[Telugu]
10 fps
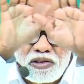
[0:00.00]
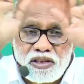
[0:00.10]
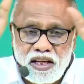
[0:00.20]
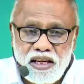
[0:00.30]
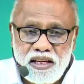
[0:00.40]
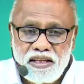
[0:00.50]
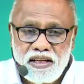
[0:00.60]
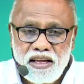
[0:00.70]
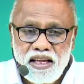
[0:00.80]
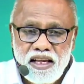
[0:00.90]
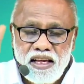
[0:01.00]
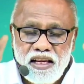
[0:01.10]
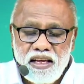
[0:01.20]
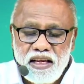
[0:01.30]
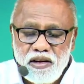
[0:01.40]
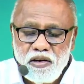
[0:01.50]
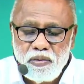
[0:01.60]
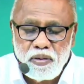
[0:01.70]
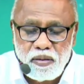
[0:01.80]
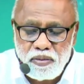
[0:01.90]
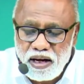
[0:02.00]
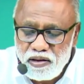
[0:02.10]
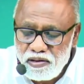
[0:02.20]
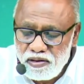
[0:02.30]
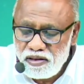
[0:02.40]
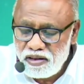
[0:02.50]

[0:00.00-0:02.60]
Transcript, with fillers: వస్తాయి ఎవరి పాపాలు